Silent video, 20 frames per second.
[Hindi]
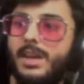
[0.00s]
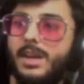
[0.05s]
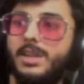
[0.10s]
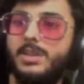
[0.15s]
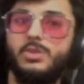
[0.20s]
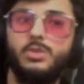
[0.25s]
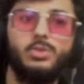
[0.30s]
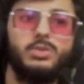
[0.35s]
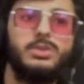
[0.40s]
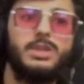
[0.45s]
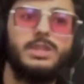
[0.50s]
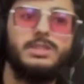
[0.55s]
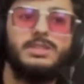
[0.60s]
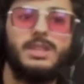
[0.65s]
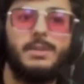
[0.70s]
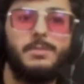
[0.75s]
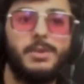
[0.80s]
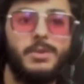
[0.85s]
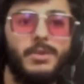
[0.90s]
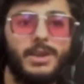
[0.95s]
ताकि दूसरे
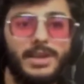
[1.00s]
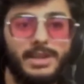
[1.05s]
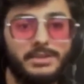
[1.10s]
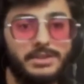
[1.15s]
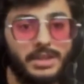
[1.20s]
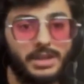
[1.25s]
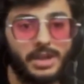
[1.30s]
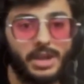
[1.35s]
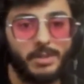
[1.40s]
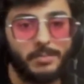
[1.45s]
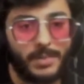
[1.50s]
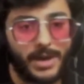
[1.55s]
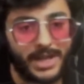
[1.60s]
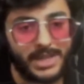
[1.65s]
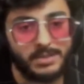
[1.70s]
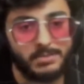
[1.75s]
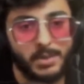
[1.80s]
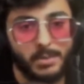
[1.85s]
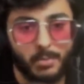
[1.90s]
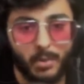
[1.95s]
सामने वाले तक ना
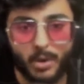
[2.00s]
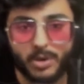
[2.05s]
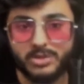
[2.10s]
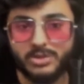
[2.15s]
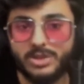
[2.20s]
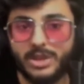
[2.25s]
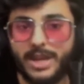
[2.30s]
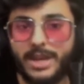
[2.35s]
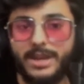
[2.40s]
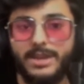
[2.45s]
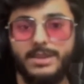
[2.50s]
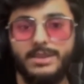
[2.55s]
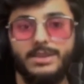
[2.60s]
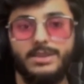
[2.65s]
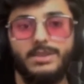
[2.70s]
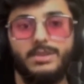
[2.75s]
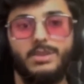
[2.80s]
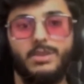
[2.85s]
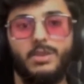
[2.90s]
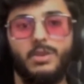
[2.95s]
बात भी पहुंच जाए
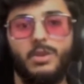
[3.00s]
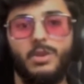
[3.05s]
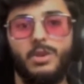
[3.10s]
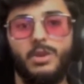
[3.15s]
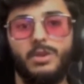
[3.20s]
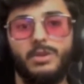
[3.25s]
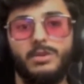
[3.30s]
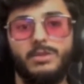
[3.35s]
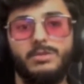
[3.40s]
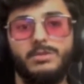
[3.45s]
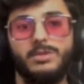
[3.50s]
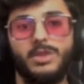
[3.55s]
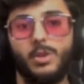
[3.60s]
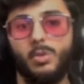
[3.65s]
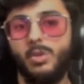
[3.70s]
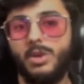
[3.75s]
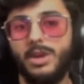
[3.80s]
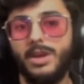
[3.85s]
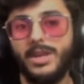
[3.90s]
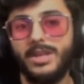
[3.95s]
और
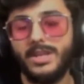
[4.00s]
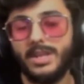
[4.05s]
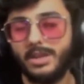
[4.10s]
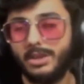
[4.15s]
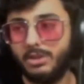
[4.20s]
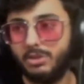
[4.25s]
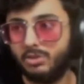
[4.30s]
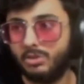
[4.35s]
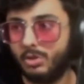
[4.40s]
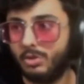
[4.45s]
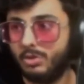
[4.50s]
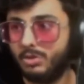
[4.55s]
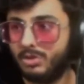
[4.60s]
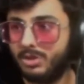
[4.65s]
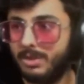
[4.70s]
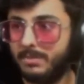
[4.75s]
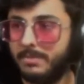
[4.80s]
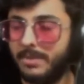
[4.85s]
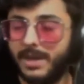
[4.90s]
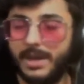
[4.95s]
ज़रूरी नहीं है कि
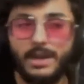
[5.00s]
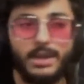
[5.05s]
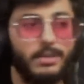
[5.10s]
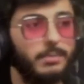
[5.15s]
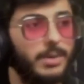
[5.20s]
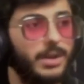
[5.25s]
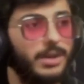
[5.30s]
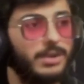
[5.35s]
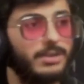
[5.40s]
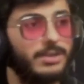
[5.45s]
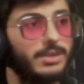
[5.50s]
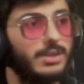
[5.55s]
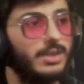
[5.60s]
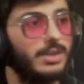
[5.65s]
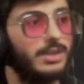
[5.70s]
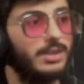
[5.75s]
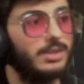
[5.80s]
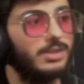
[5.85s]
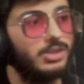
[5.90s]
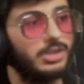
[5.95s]
सॉल्यूशन मिले बट
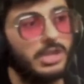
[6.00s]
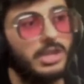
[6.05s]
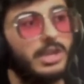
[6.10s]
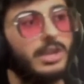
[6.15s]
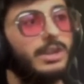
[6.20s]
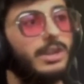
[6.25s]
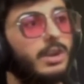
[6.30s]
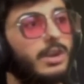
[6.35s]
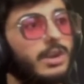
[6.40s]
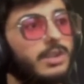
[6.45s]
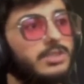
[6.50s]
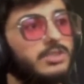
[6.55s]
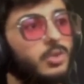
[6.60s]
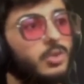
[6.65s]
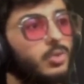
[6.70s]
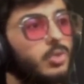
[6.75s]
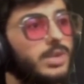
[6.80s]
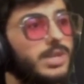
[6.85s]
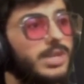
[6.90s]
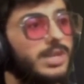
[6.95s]
शेयर करना
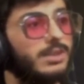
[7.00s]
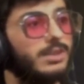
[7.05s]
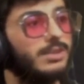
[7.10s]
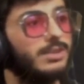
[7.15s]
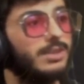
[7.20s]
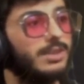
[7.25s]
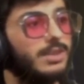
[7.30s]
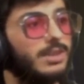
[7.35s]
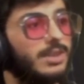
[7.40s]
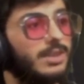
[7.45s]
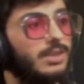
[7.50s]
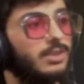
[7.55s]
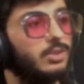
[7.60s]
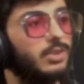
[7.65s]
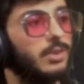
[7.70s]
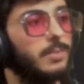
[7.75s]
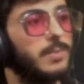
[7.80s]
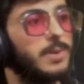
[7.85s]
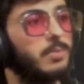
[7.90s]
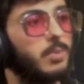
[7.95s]
ज़रूरी है
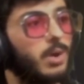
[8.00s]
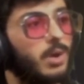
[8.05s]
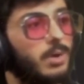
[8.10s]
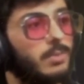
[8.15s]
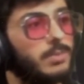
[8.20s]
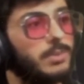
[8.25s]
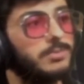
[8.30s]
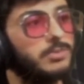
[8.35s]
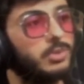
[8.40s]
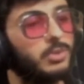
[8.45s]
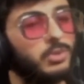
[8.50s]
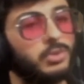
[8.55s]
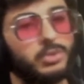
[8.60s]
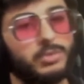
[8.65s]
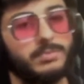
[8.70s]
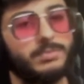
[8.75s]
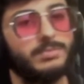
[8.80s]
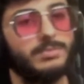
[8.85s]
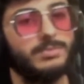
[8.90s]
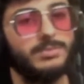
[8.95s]
तो अपनी प्रॉब्लम्स को
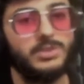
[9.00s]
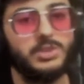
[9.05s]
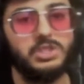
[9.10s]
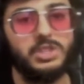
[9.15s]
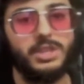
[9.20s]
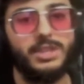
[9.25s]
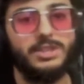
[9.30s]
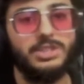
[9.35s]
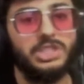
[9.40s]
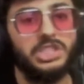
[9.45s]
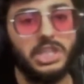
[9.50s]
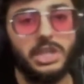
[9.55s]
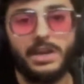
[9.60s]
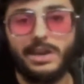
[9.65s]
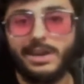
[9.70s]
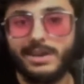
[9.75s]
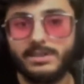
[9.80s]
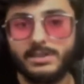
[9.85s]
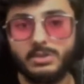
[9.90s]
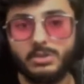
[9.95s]
तुम जितना
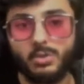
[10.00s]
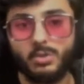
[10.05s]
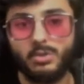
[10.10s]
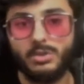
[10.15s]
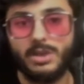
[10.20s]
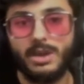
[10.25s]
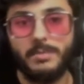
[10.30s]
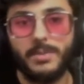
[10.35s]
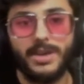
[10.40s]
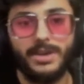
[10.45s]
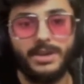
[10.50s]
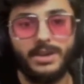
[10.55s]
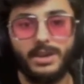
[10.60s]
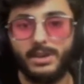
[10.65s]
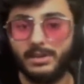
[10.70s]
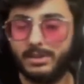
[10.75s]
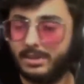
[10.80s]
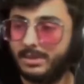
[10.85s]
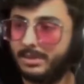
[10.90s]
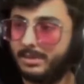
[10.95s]
शेयर कर सकते हो उतना
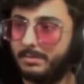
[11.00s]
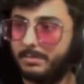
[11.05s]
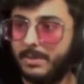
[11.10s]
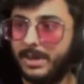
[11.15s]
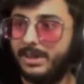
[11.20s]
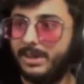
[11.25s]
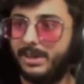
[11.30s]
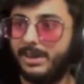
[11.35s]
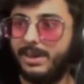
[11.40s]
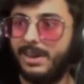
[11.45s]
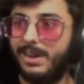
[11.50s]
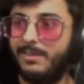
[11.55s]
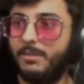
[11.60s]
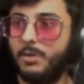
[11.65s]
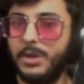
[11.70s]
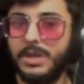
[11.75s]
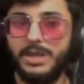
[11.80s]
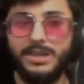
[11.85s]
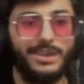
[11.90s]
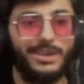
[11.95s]
बेटर है बेटर
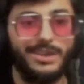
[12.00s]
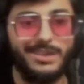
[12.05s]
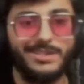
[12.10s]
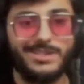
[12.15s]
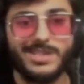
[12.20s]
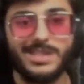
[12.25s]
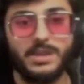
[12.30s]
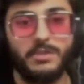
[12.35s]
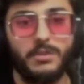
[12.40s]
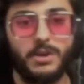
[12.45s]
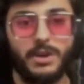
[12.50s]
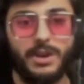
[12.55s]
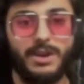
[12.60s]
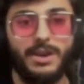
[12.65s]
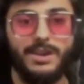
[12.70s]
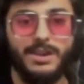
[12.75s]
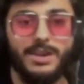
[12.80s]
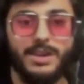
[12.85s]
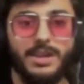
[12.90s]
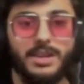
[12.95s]
क्या वही करना चाहिए
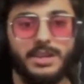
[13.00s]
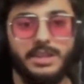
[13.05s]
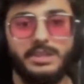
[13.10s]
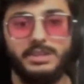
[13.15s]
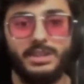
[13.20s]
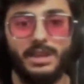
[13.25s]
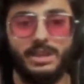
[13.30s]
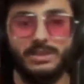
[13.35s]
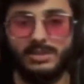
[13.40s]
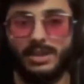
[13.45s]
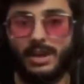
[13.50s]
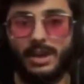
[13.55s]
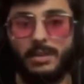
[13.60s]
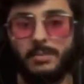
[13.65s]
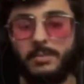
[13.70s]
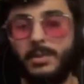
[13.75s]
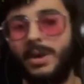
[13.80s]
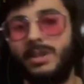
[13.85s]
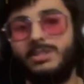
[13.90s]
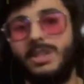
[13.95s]
वरना इतना
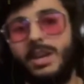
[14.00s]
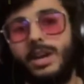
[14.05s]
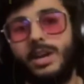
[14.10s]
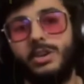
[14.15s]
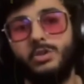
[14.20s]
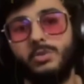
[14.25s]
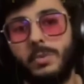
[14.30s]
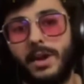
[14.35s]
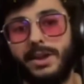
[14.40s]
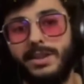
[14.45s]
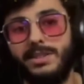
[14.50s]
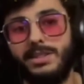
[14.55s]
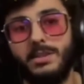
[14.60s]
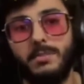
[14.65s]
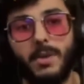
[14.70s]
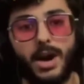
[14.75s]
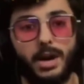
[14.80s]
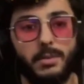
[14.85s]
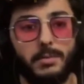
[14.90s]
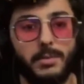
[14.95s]
सारा भर जाएगा तुम्हारे
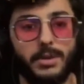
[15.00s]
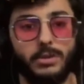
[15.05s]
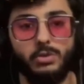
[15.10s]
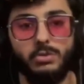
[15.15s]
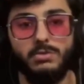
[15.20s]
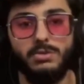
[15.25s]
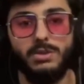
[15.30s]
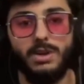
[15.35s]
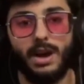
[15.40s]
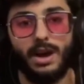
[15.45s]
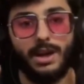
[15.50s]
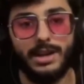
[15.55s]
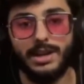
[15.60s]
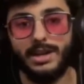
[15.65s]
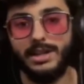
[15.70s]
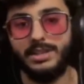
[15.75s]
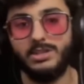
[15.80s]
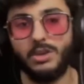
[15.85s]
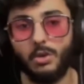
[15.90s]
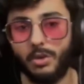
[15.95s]
दिमाग में तुम कहाँ
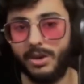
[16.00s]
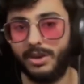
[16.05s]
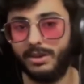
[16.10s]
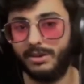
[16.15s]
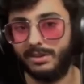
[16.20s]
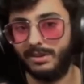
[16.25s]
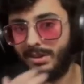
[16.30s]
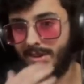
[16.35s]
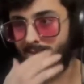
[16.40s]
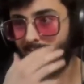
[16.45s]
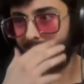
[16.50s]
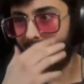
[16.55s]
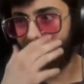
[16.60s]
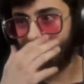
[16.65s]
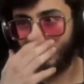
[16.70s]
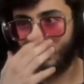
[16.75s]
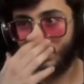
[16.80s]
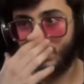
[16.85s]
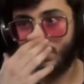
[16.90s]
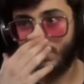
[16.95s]
लेके जाओगे
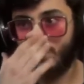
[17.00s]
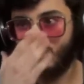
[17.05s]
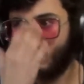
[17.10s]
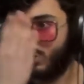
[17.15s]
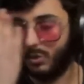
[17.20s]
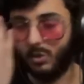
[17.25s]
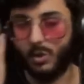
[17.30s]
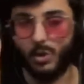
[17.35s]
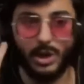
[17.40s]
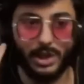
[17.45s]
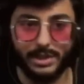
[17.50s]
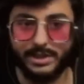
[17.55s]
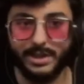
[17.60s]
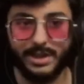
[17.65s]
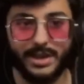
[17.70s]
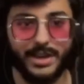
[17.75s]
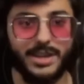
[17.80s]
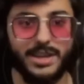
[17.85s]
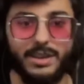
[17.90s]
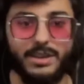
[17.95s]
वो
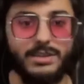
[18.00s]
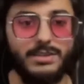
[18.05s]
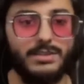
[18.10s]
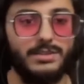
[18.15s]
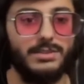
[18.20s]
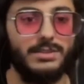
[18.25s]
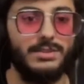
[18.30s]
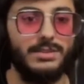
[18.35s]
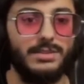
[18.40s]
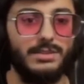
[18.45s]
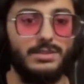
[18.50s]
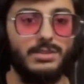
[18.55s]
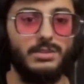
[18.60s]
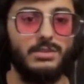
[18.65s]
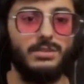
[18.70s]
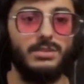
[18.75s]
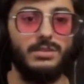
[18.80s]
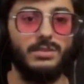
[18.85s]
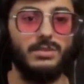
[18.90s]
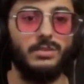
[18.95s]
हेल्दी नहीं है
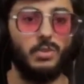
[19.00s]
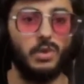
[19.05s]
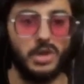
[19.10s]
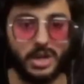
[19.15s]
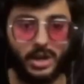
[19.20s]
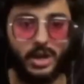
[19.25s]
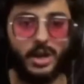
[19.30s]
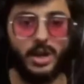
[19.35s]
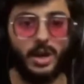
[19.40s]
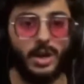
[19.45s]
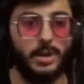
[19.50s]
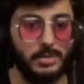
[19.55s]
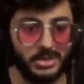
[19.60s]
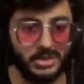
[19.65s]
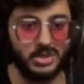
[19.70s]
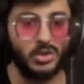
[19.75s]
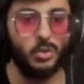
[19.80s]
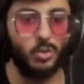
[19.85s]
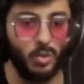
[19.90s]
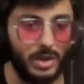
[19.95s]
वो निकलना
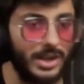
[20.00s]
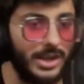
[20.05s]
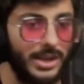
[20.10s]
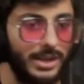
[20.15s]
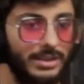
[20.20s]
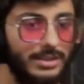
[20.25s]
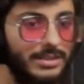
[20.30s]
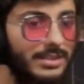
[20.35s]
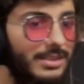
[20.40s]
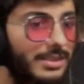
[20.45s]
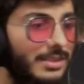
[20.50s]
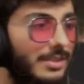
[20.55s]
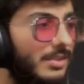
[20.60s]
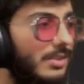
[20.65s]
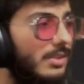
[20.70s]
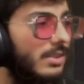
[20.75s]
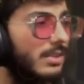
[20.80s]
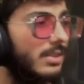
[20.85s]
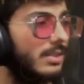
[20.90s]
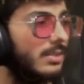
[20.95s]
भी ज़रूरी है
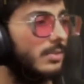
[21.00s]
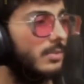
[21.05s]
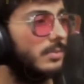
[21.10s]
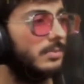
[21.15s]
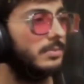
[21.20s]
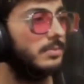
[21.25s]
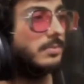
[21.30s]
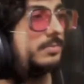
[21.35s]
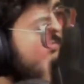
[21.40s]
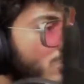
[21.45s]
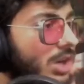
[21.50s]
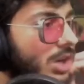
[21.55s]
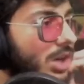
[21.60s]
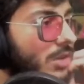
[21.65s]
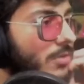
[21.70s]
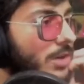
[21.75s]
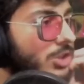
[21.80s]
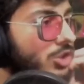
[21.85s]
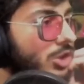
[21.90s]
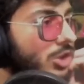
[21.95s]
प्लीज टन
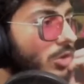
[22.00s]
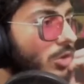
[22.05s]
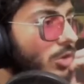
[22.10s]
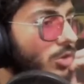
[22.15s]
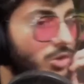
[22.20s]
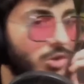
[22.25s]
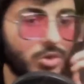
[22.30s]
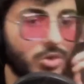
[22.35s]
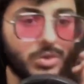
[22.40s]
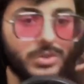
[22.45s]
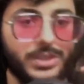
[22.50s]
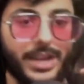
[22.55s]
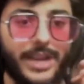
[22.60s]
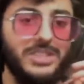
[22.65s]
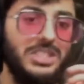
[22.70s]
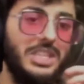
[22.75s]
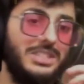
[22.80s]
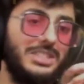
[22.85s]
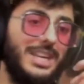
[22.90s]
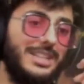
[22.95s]
चक्रवाल शॉट आउट यू
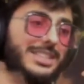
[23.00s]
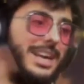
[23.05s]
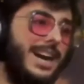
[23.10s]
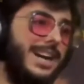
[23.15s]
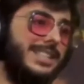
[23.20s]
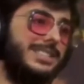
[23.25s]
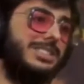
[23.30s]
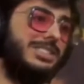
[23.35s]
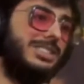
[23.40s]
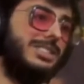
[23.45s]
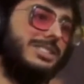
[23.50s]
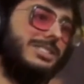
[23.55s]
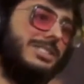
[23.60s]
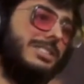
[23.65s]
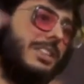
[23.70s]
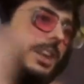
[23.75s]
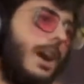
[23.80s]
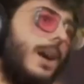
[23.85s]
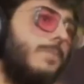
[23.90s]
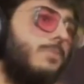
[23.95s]
खैर इसी के साथ गाइस
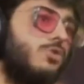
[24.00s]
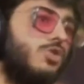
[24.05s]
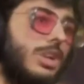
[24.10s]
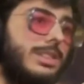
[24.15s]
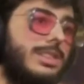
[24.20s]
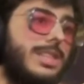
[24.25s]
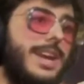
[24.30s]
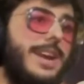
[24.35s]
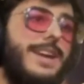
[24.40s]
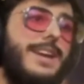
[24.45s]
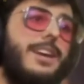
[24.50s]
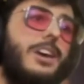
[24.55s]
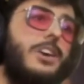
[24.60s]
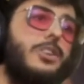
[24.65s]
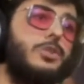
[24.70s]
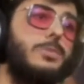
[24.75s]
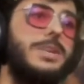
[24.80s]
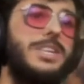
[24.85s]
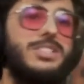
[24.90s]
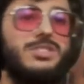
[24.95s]
अब चलते हैं
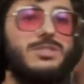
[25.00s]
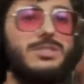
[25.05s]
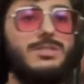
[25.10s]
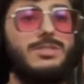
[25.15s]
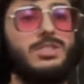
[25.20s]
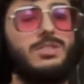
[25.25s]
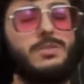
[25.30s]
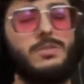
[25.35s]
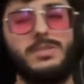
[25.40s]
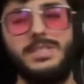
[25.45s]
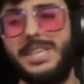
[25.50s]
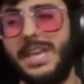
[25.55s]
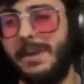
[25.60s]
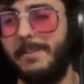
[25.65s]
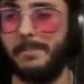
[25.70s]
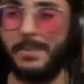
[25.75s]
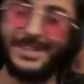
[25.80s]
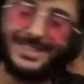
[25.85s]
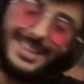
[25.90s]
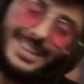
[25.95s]
अगर तुम्हें
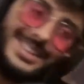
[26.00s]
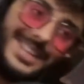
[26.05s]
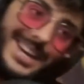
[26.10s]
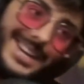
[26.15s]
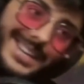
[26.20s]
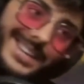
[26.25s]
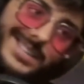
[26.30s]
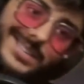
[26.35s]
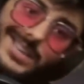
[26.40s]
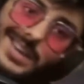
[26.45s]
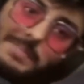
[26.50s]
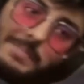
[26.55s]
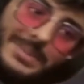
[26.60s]
गेम पसंद आए ये